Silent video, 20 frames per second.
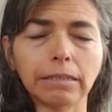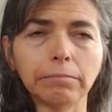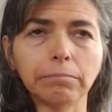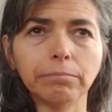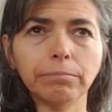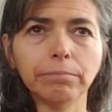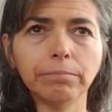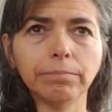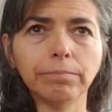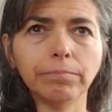
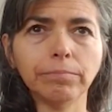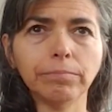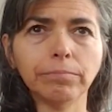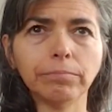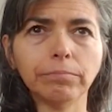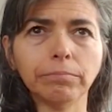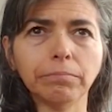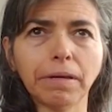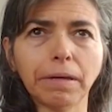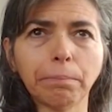Mm,
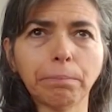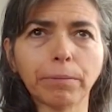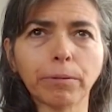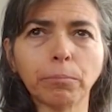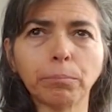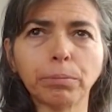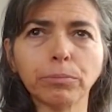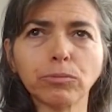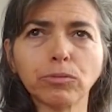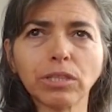me
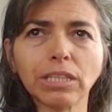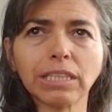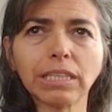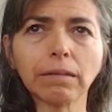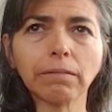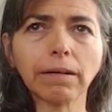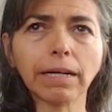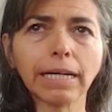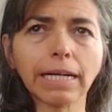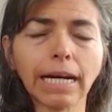propuse
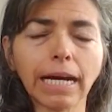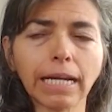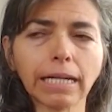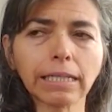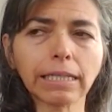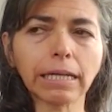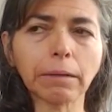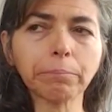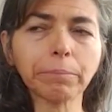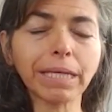
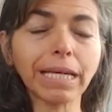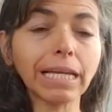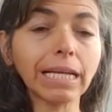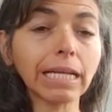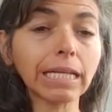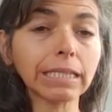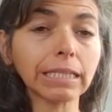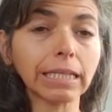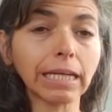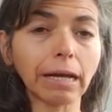trabajar, cambié
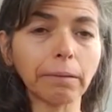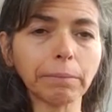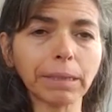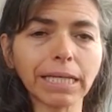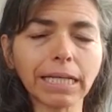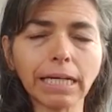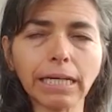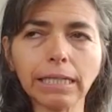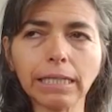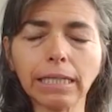la
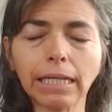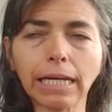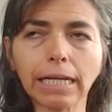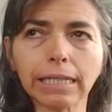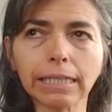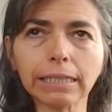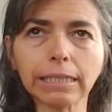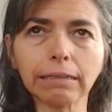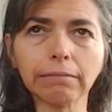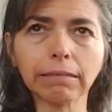dinámica en la
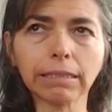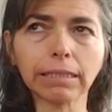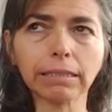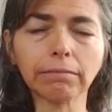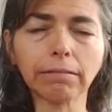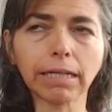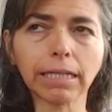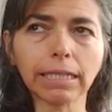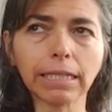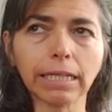que estaba
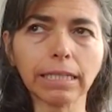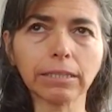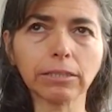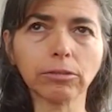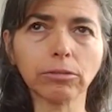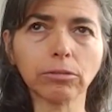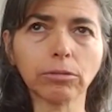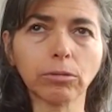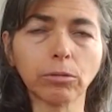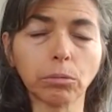
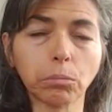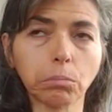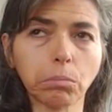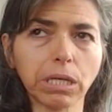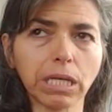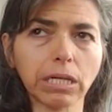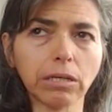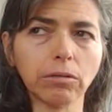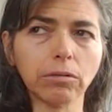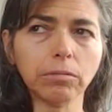trabajando
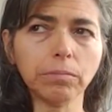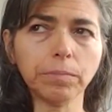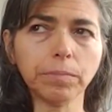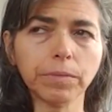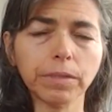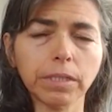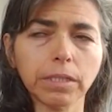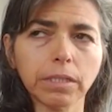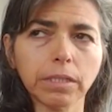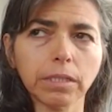conmigo
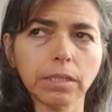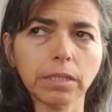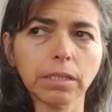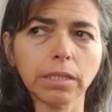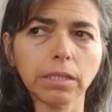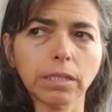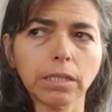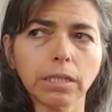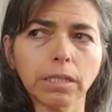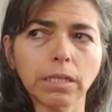
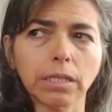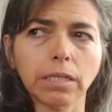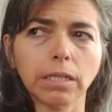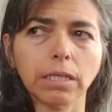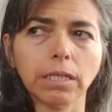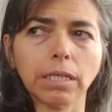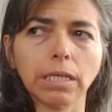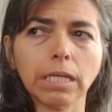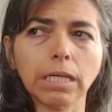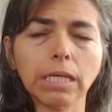
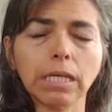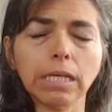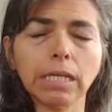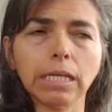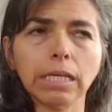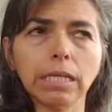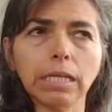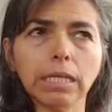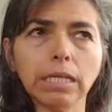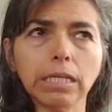
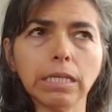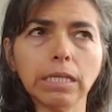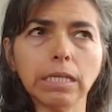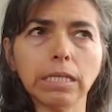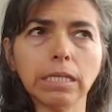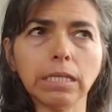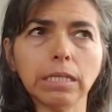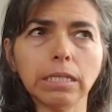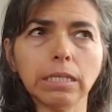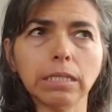
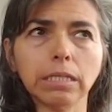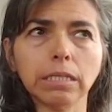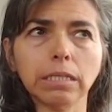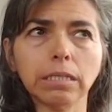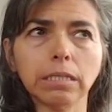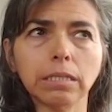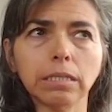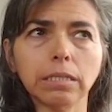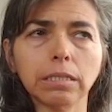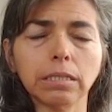y
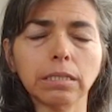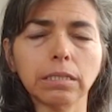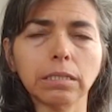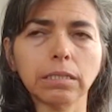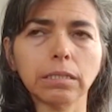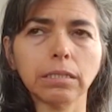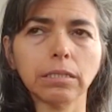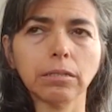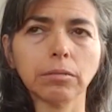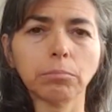
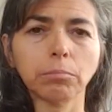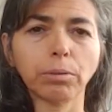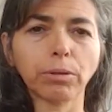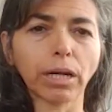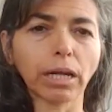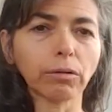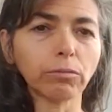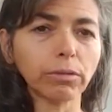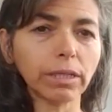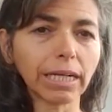por
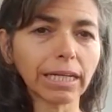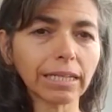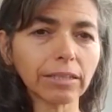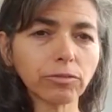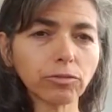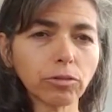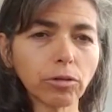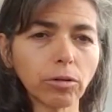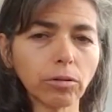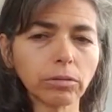alguna
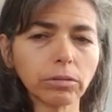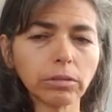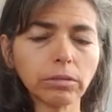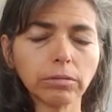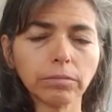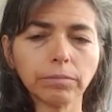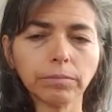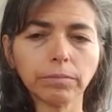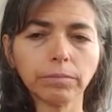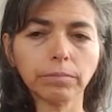razón,
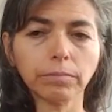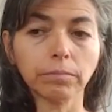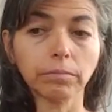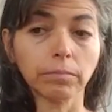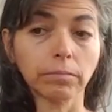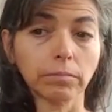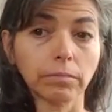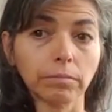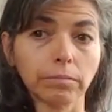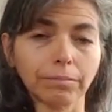
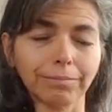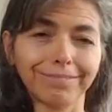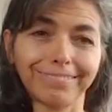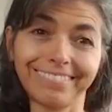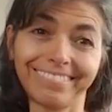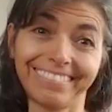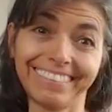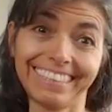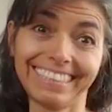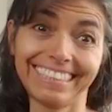
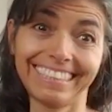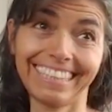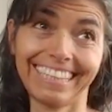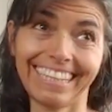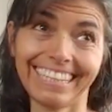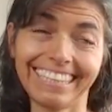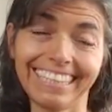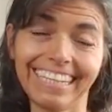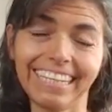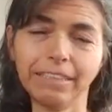
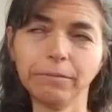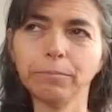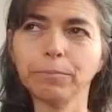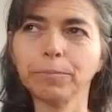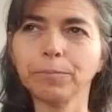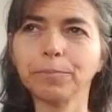jeje,